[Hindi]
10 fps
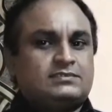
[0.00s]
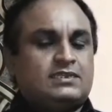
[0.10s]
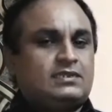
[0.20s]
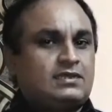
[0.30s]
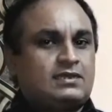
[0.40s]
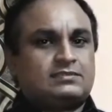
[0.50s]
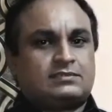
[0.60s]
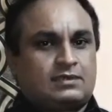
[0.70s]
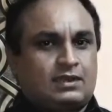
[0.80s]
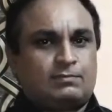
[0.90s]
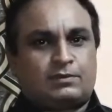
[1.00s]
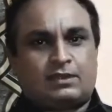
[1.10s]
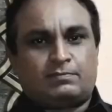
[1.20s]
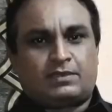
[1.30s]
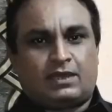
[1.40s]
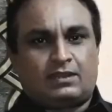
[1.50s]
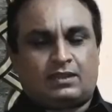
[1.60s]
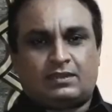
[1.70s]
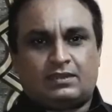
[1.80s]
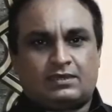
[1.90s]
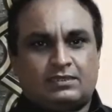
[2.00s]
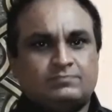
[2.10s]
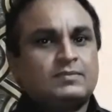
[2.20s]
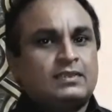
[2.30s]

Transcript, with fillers: इस तरीके के ख़राब ख़राब ख्याल आने लगे